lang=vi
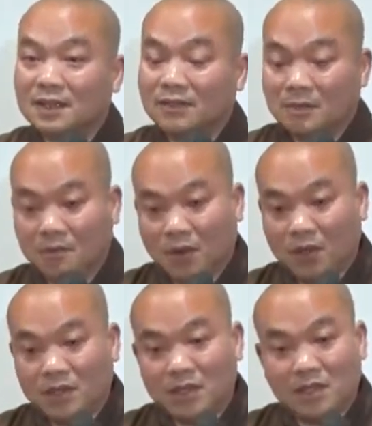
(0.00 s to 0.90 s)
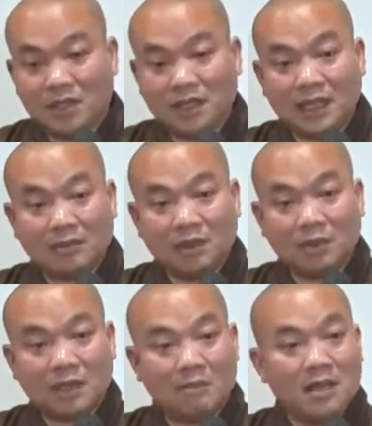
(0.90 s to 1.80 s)
và mọi thứ nó diễn ra mà
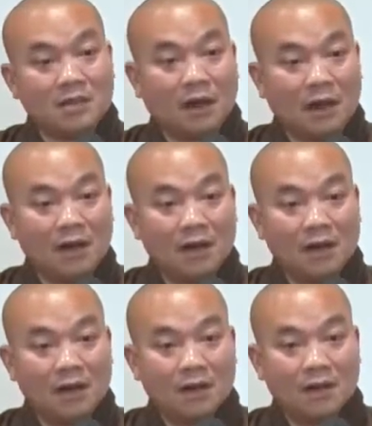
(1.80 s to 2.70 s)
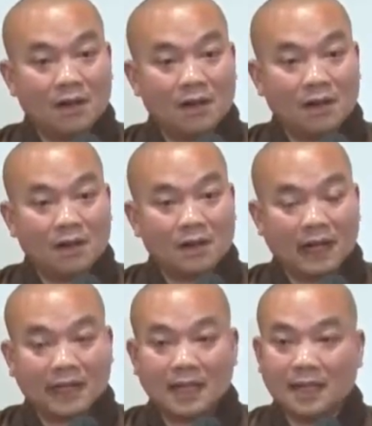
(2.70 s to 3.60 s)
chúng ta biết rõ
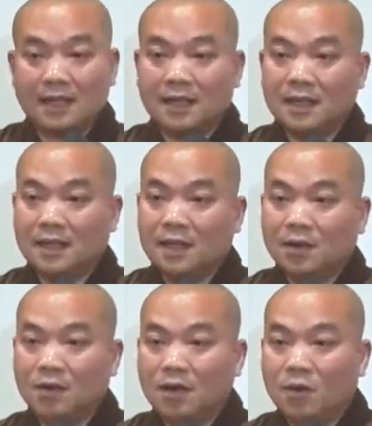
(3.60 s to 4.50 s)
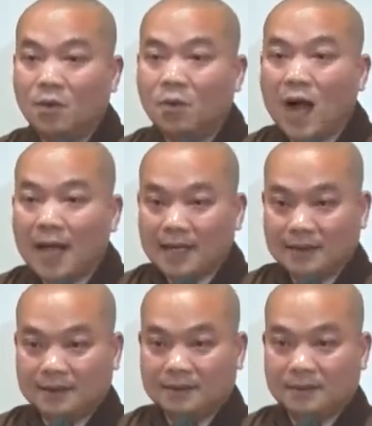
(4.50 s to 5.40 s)
trạng thái này á gọi là quán
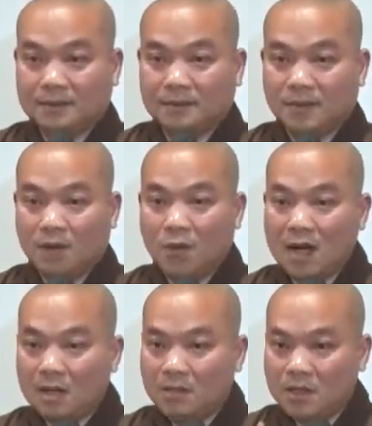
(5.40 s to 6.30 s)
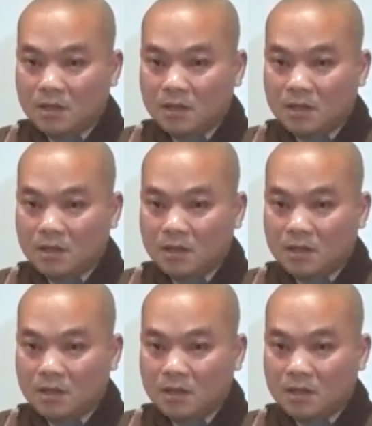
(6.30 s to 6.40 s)
quán là biết